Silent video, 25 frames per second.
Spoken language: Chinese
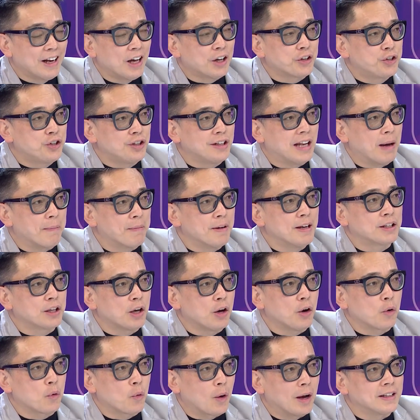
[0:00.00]
他去哪边
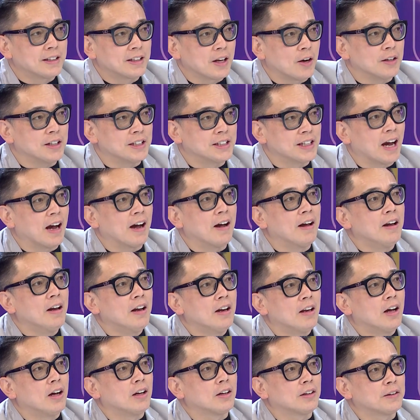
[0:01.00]
稍微关照一下。
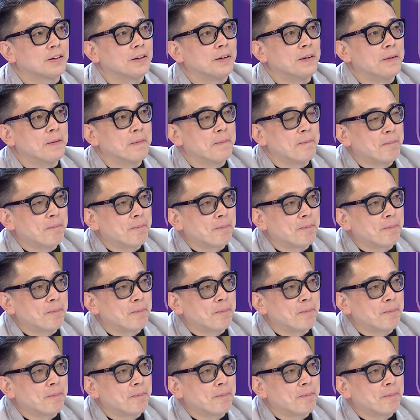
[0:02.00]
那这时候配偶